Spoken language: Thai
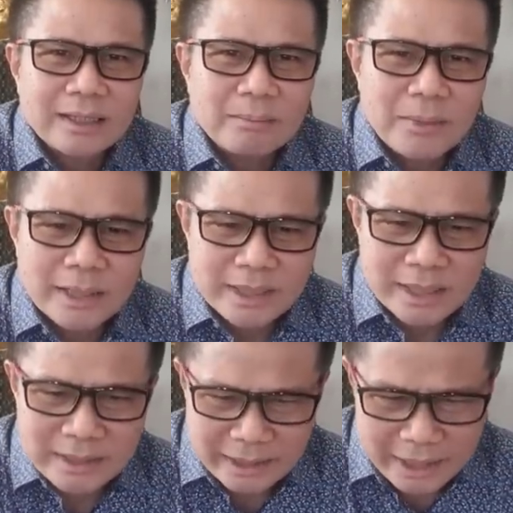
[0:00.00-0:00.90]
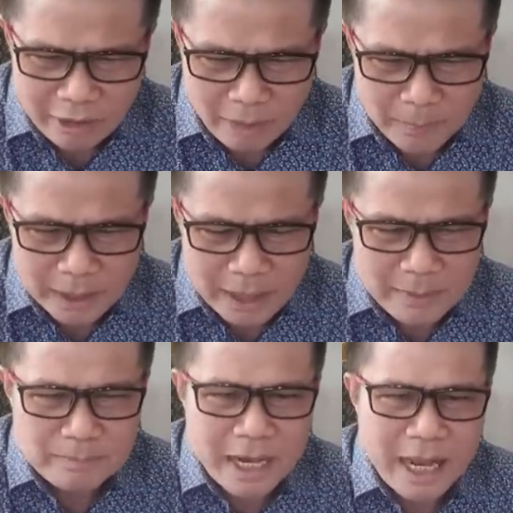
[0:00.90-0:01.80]
เมื่อยื่นญัตติขอเปิดอ
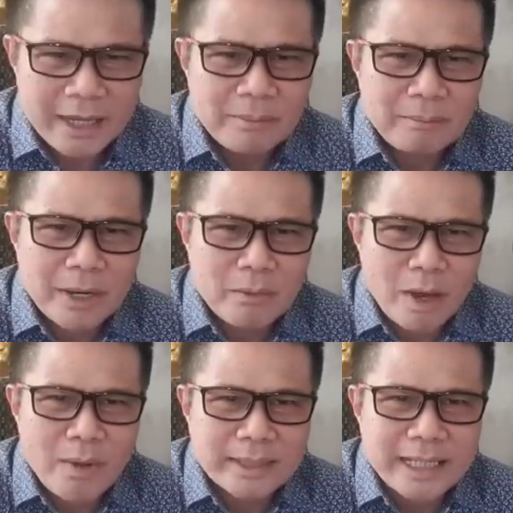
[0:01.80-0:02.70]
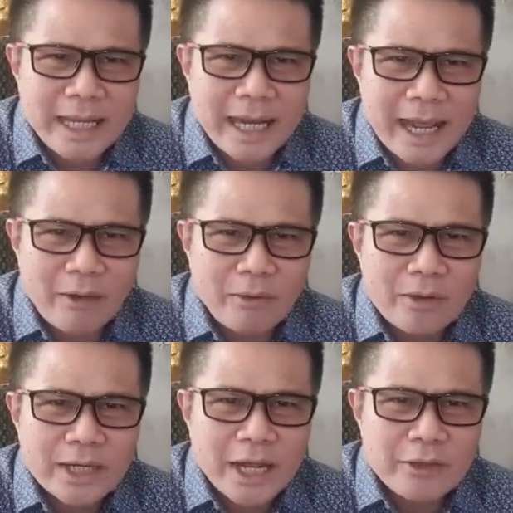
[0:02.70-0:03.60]
ภิปรายไม่ไว้วางใจแล้ว
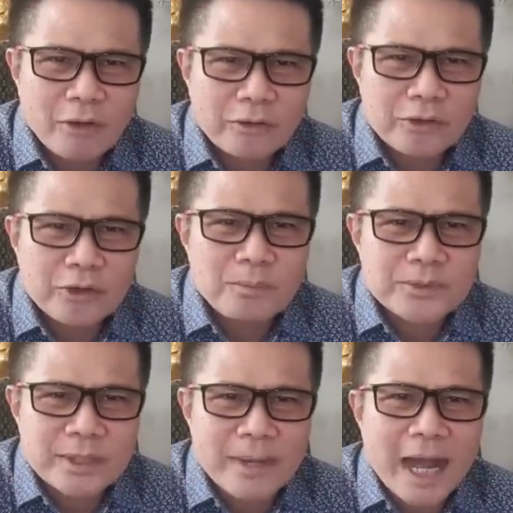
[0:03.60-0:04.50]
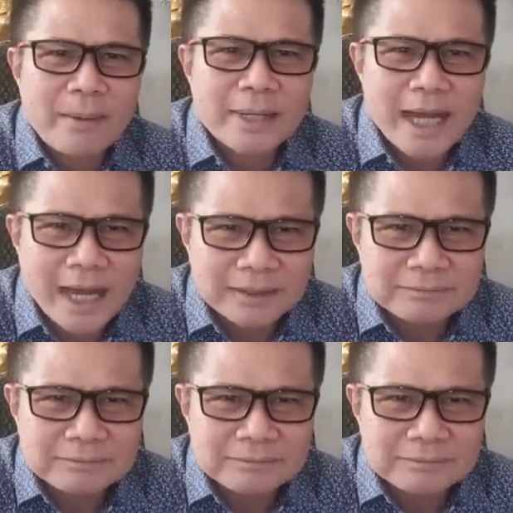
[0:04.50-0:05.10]
นายกยุบสภาไม่ได้